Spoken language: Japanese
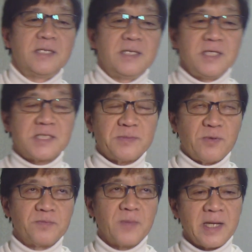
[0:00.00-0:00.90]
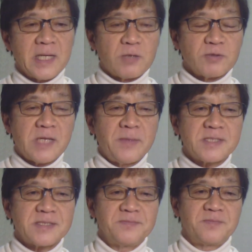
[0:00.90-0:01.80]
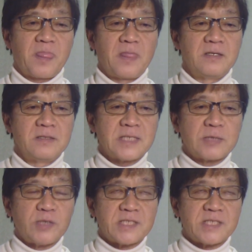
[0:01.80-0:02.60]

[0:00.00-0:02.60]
いつもありがとうございます。佐藤でした。